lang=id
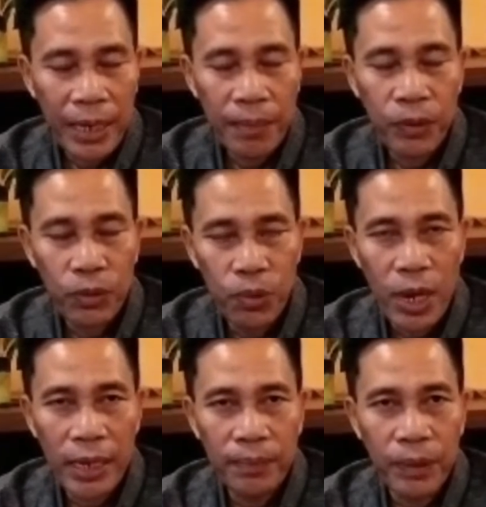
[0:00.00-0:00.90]
ada
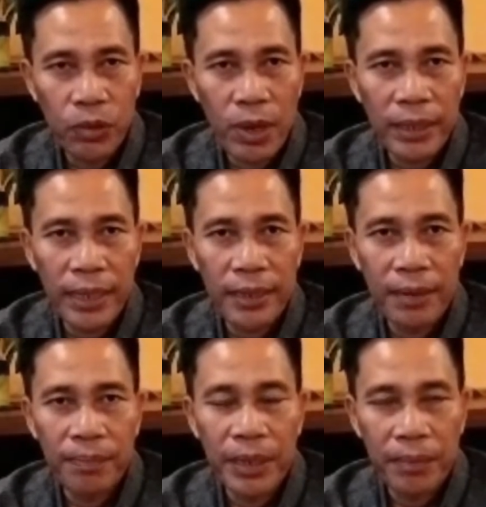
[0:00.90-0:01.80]
penumbuhan, penguatan,
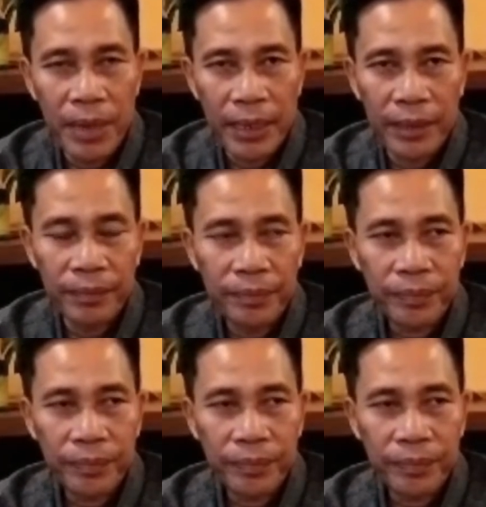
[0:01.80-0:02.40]
dan pengembangan.